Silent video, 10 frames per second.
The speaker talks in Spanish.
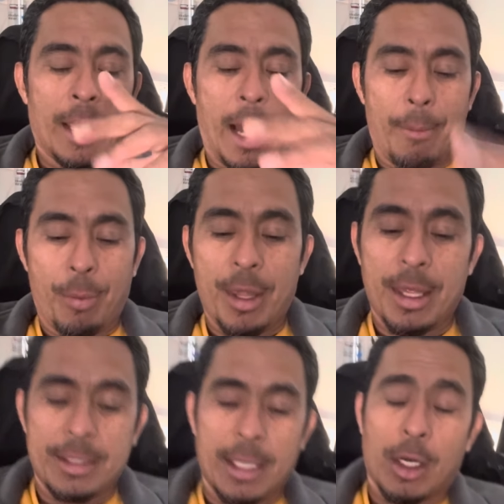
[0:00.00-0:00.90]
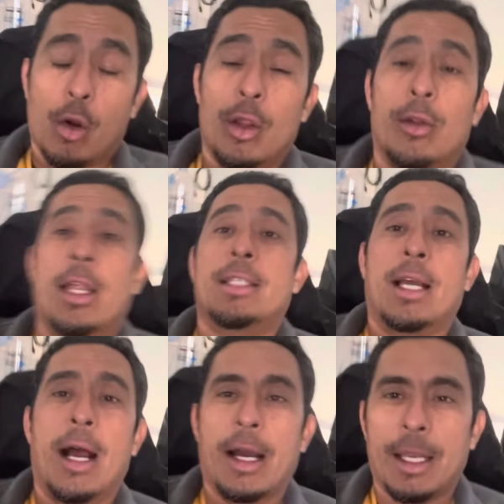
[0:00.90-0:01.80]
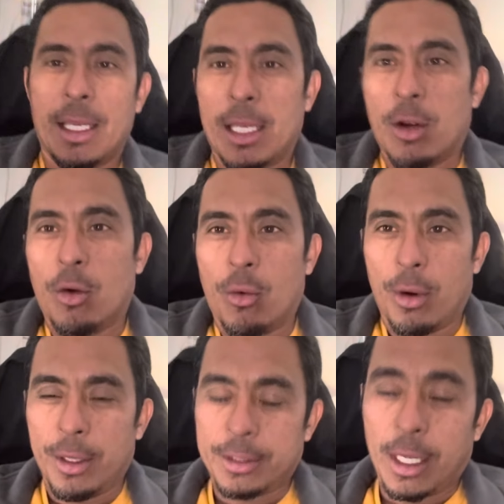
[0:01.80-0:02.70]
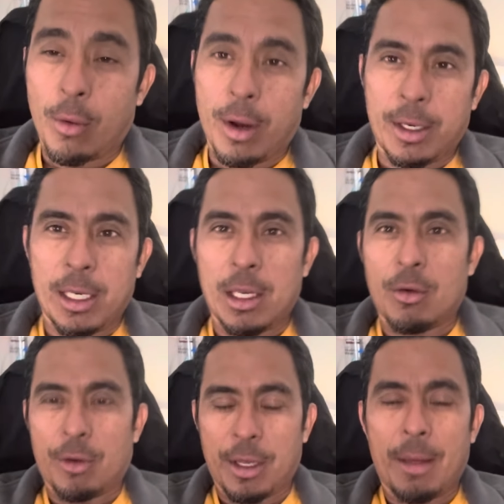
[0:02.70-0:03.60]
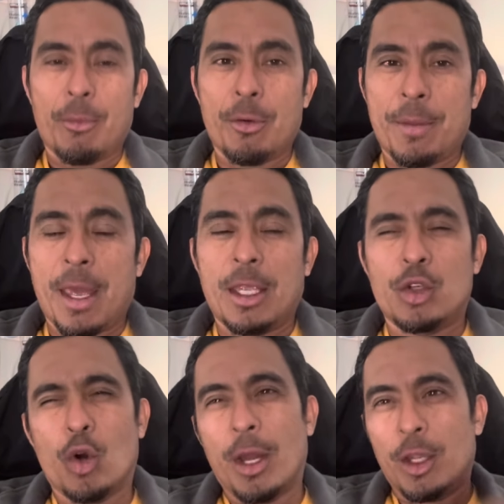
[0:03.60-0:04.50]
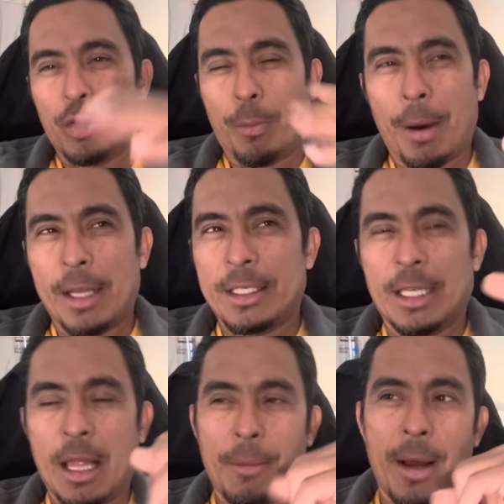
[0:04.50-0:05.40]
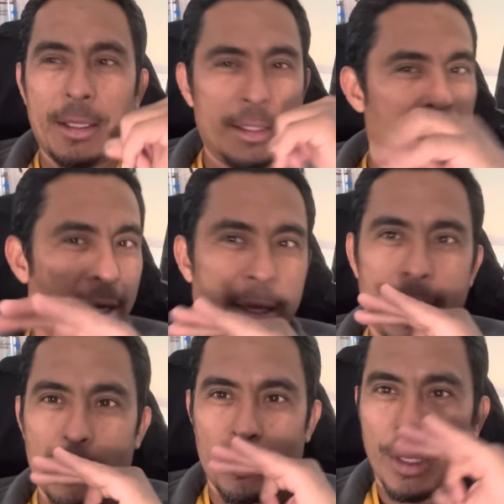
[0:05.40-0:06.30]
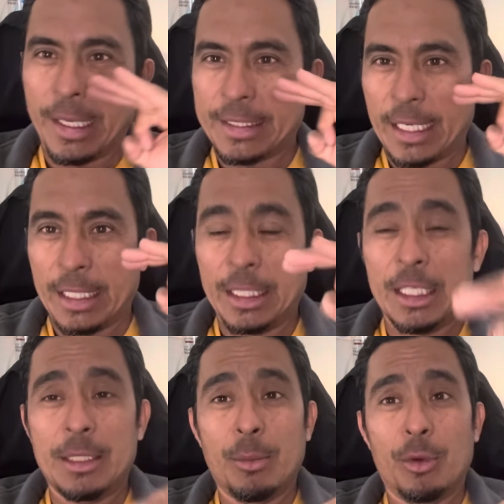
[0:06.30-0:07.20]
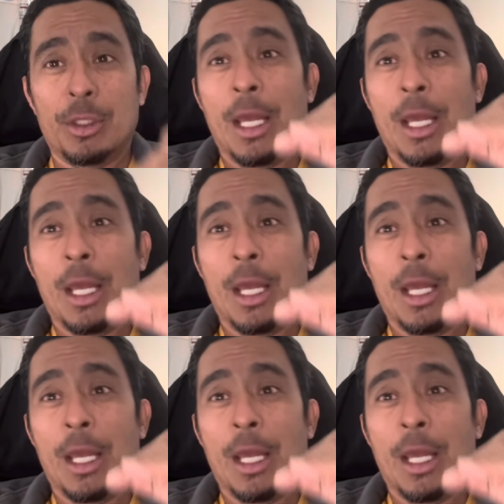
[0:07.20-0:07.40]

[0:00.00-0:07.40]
Ah, puede ser cuando le hacen acrílico, estaco acrílico queda muy bien. Yo he hecho parches nada más y han quedado excelentísimos.